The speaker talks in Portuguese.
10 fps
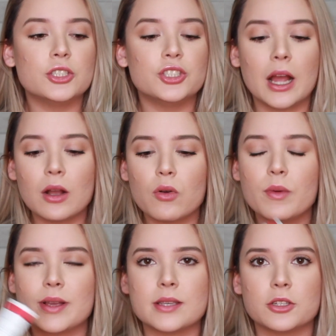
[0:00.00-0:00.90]
Já
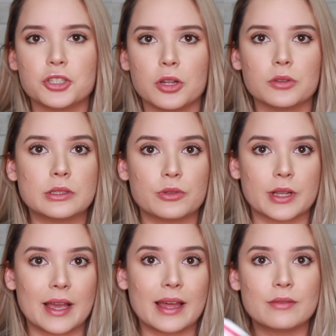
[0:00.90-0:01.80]
com esse retinol da
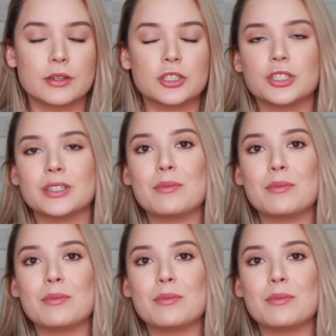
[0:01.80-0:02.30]
Drunk Elephant,